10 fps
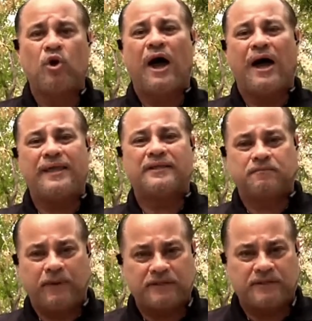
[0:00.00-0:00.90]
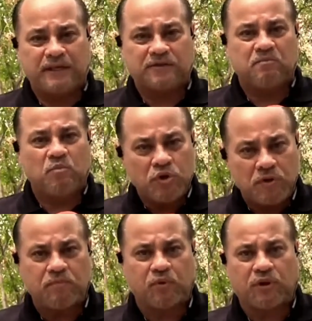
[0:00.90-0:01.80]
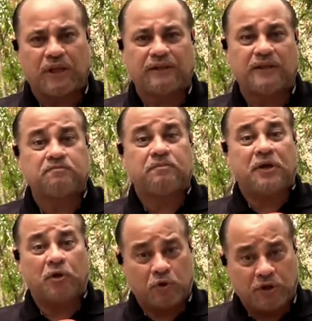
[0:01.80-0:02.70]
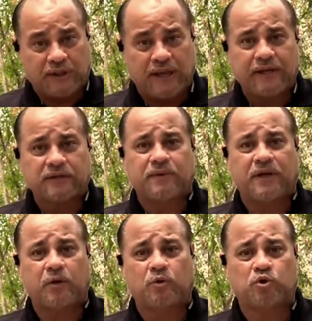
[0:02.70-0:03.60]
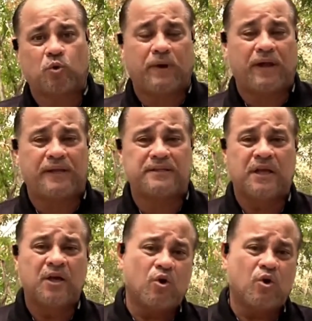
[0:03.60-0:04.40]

Hay especies muy importantes, prioritarias para nuestro país,